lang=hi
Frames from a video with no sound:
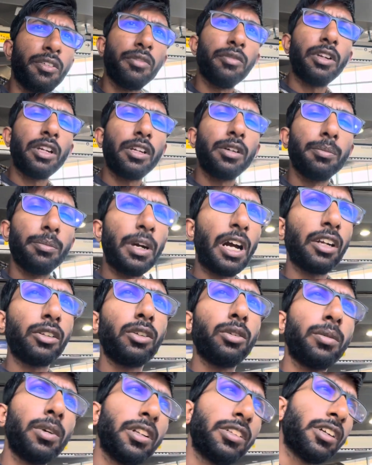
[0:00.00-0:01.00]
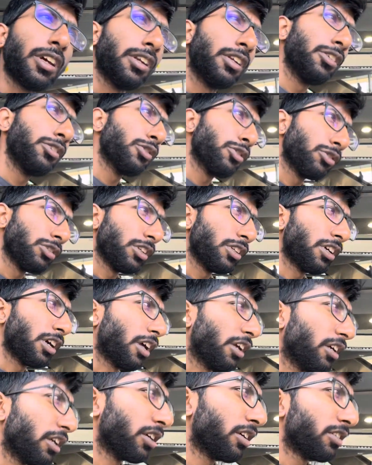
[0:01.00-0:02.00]
वेलकम बैक टू माय चैनल जोशिन
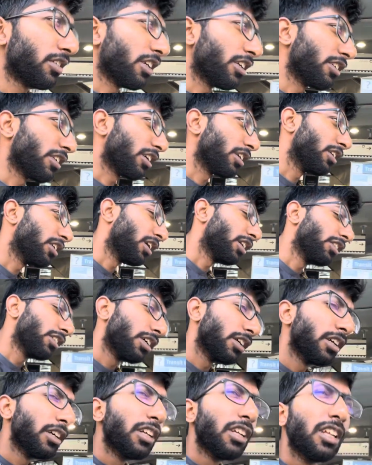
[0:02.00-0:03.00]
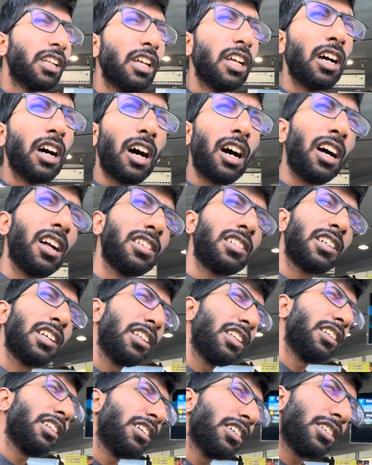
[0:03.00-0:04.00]
कैनेडा जय जगन्नाथ आज के
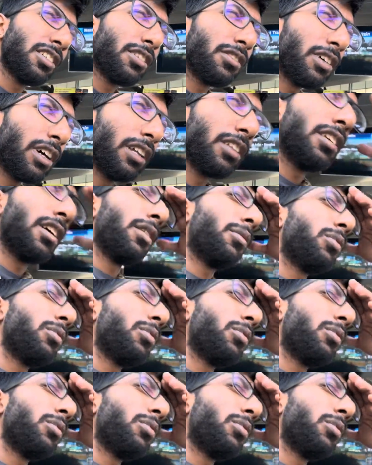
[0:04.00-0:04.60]
दिन की शुरुआत यार